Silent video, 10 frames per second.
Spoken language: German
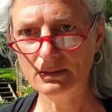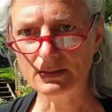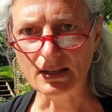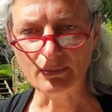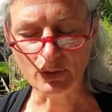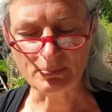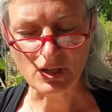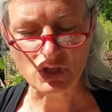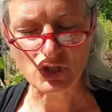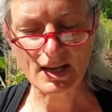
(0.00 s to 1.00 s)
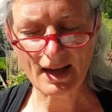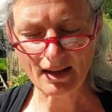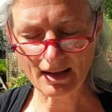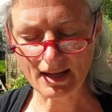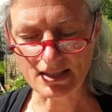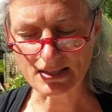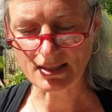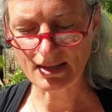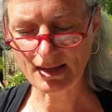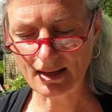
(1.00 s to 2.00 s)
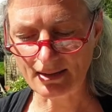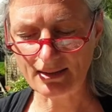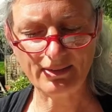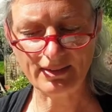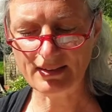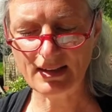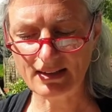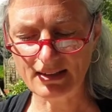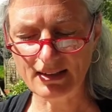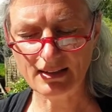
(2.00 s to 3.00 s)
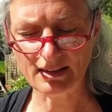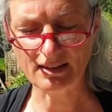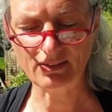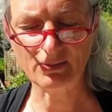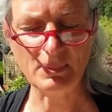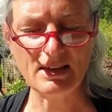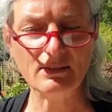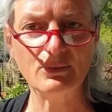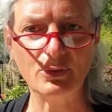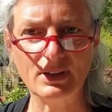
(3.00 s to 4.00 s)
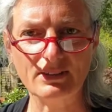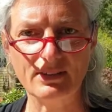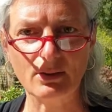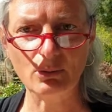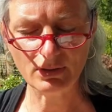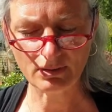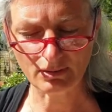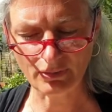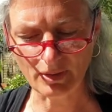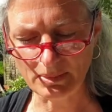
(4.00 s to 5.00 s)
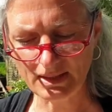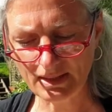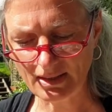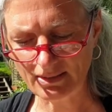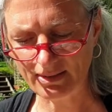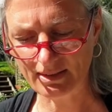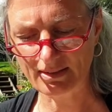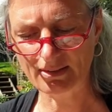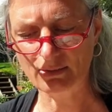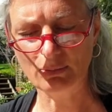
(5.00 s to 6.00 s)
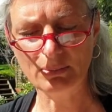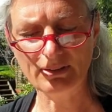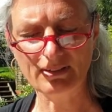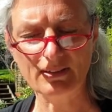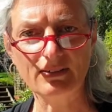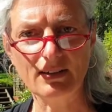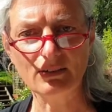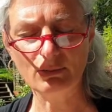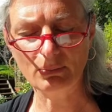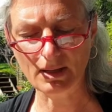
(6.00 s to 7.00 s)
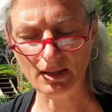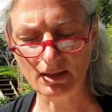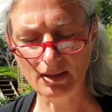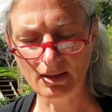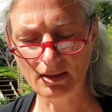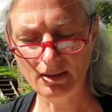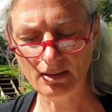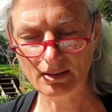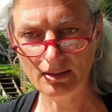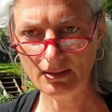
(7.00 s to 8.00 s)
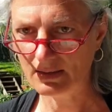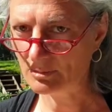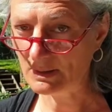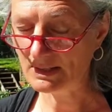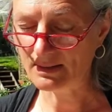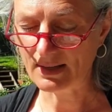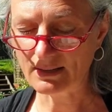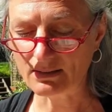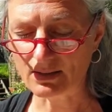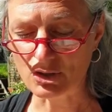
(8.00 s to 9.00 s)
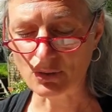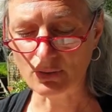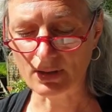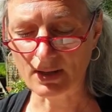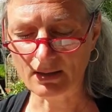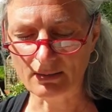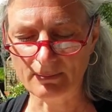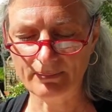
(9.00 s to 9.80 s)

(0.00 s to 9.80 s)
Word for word: Dann wurde mir schlagartig klar, dass ich in der Clique ja das Märchen von der zerrütteten Familie erzählt hatte, um mich interessant zu machen. Ich blickte Latte erschrocken an.